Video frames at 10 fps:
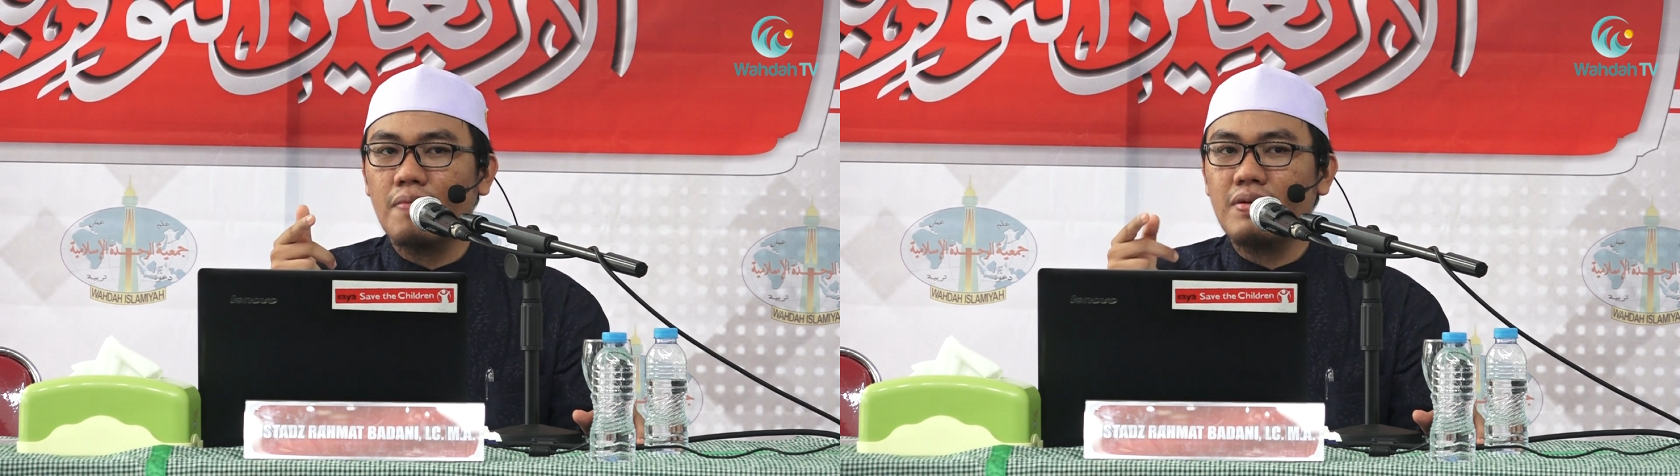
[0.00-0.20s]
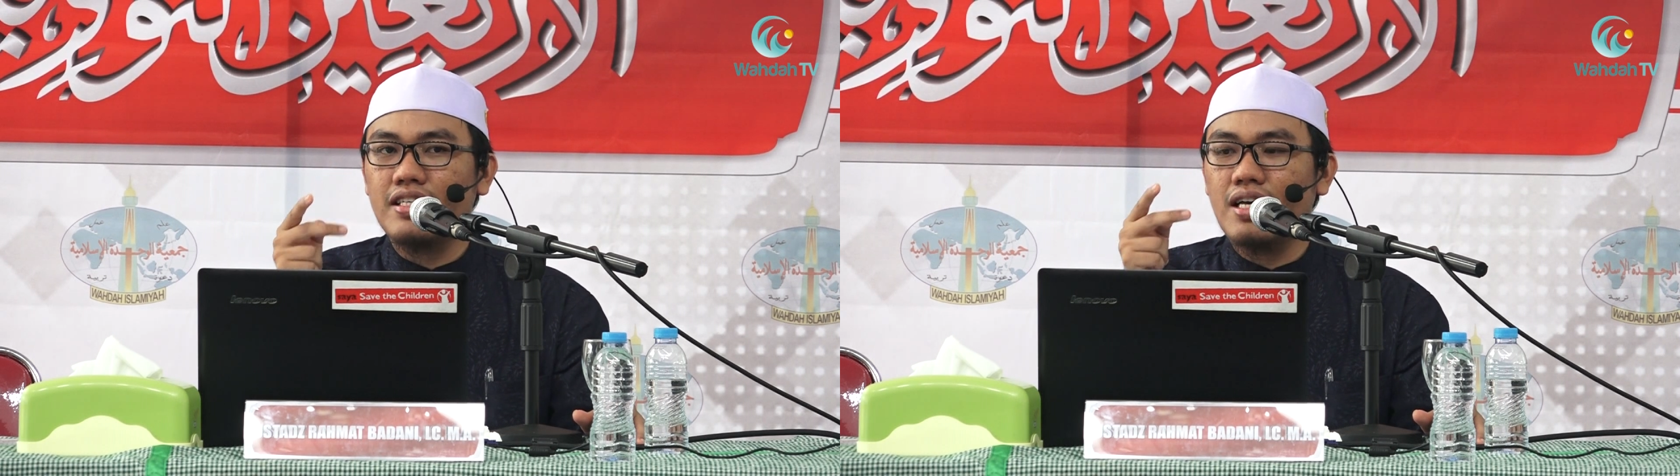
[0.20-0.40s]

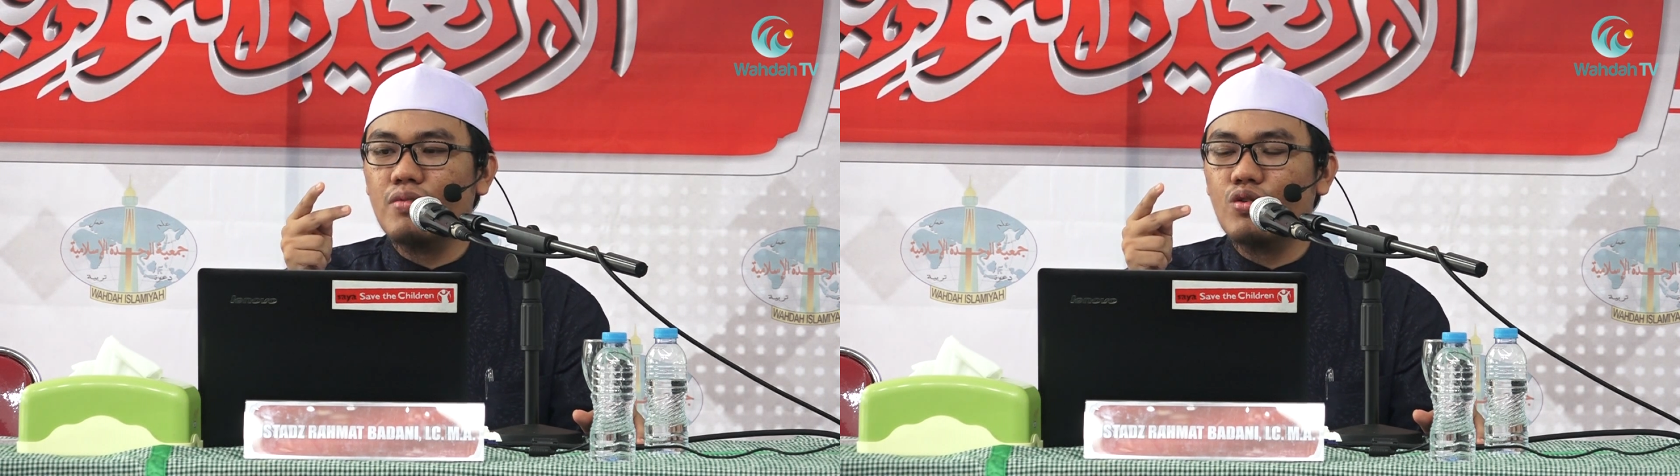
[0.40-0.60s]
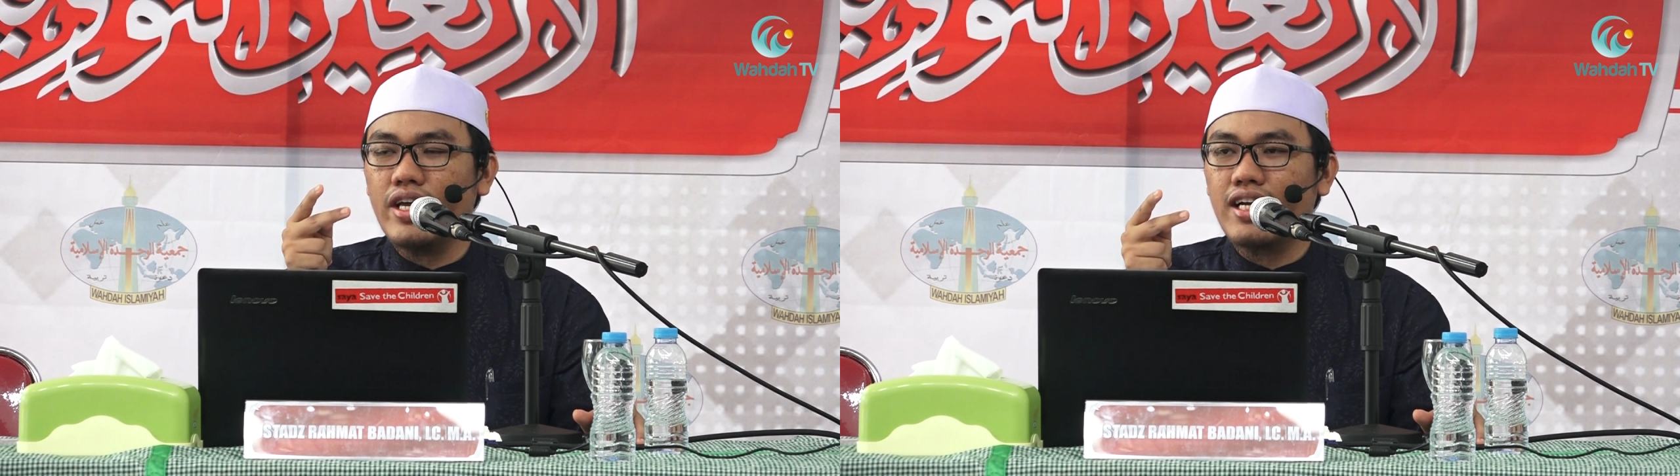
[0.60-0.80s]
tapi tidak
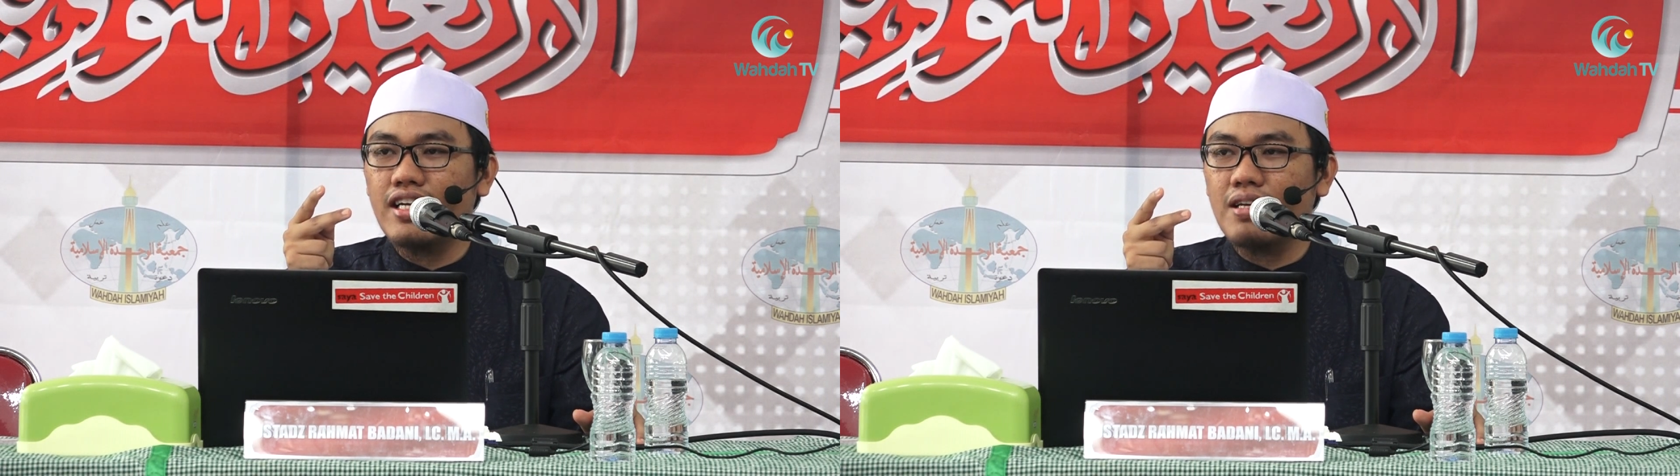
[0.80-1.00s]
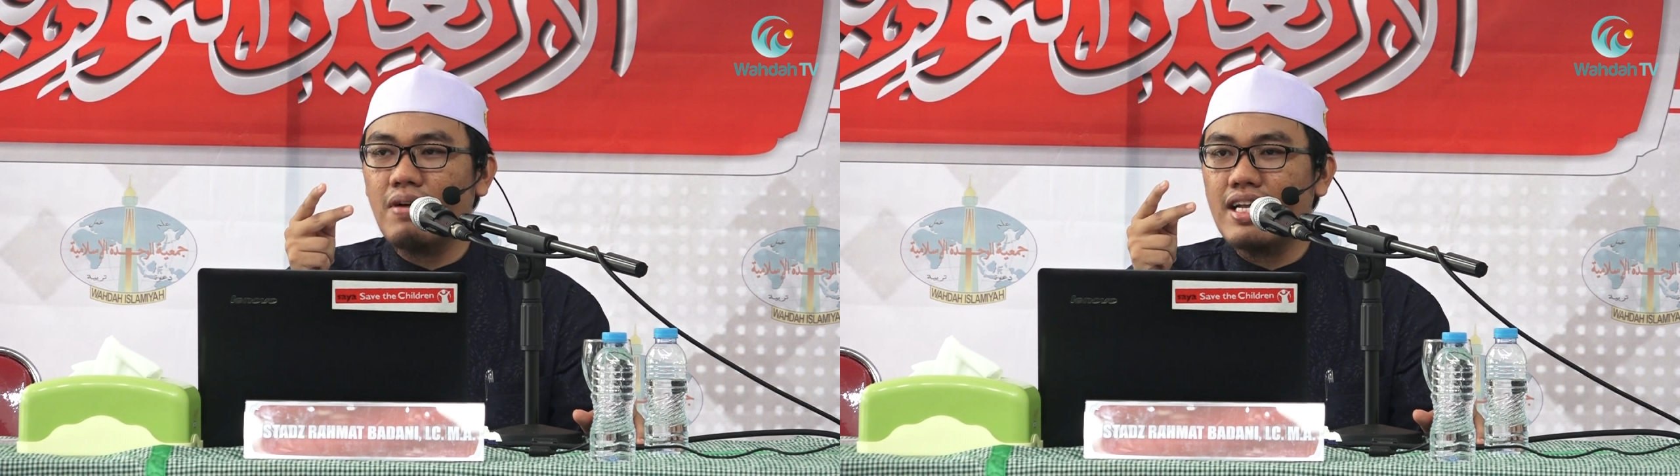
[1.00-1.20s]

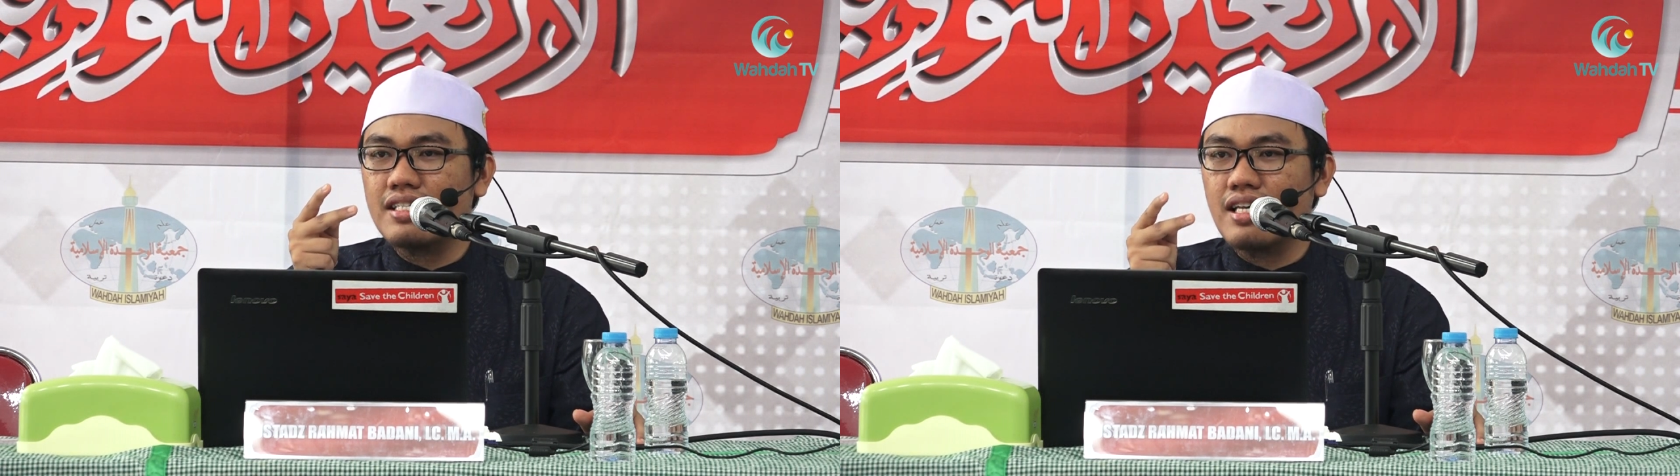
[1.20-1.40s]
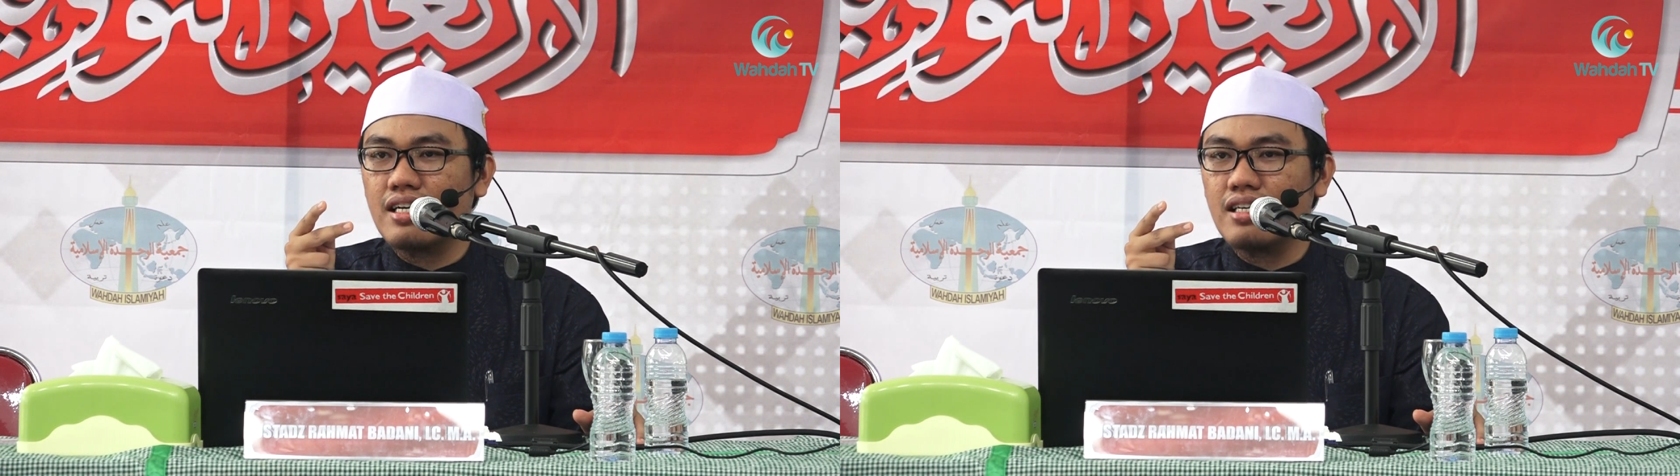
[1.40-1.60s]
menunaikan ibadah
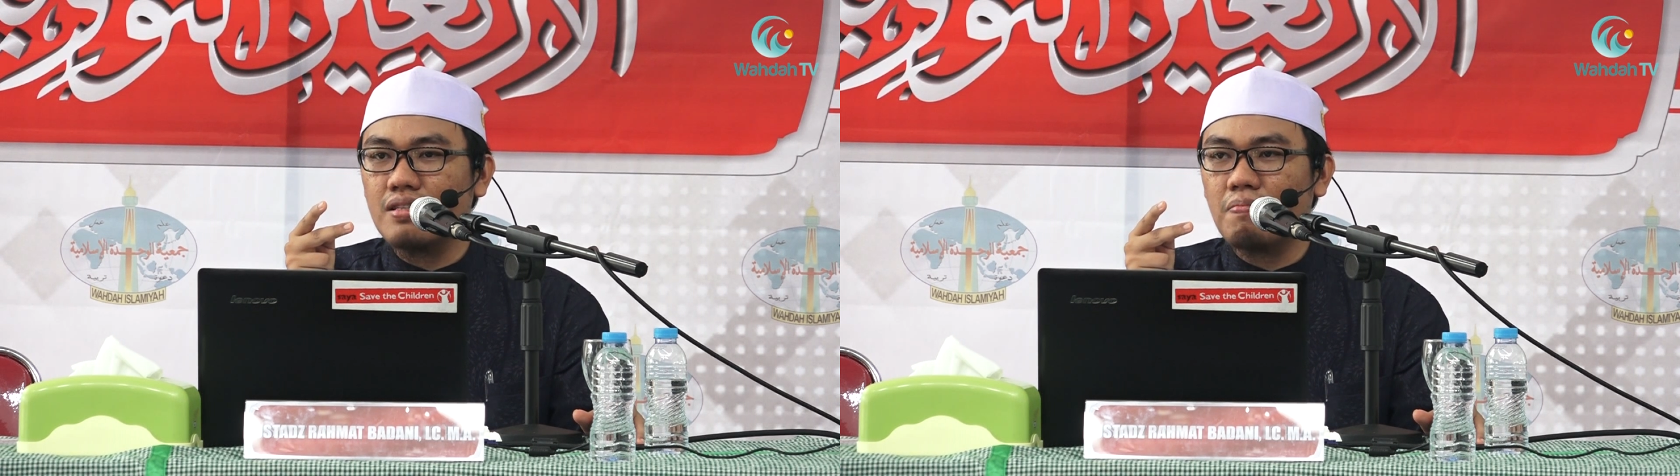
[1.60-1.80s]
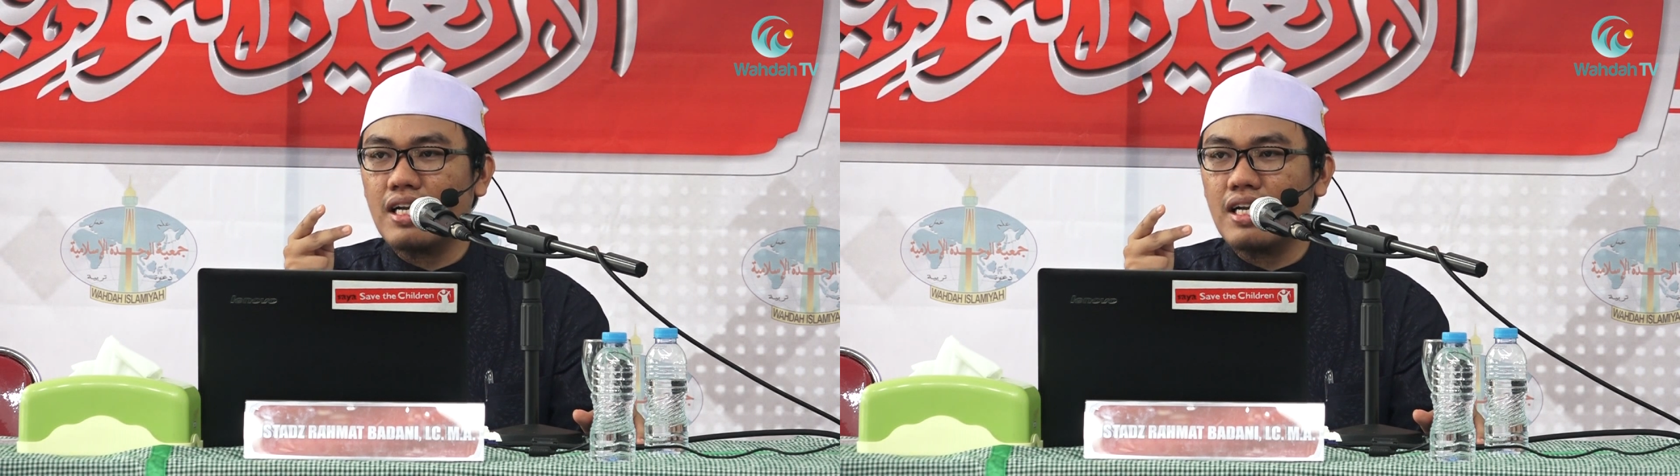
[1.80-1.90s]
zakat,